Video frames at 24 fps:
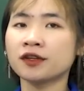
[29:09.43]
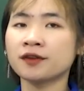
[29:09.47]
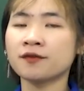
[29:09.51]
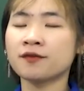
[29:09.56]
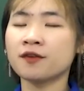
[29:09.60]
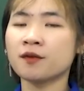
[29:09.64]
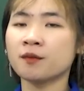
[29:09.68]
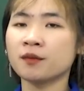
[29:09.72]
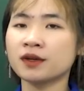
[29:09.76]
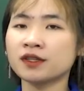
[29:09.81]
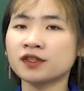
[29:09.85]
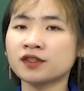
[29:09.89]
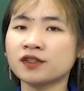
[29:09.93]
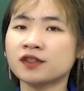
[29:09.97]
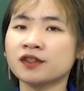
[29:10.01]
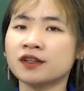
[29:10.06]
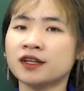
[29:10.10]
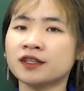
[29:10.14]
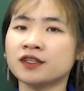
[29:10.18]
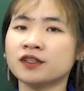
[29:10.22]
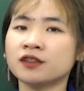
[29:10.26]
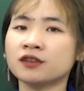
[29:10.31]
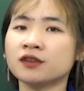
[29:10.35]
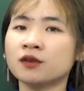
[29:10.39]
information
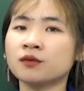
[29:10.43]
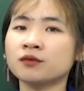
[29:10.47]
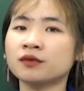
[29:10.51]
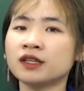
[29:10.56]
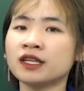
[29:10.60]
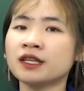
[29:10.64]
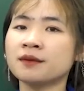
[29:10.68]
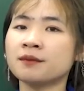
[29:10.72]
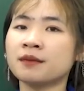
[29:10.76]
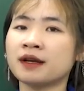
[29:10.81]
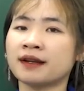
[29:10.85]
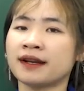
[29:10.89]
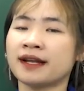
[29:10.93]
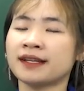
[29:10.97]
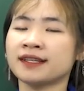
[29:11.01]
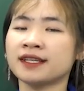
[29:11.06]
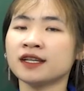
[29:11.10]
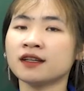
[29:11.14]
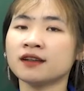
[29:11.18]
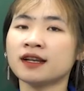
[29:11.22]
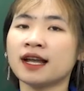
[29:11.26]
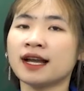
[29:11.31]
là những thông tin mà đã nhắc